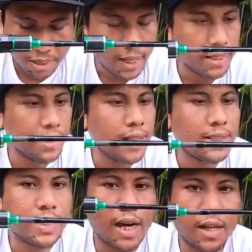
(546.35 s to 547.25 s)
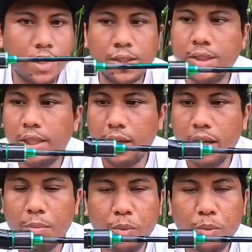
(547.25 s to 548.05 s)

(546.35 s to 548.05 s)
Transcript: beratnya 133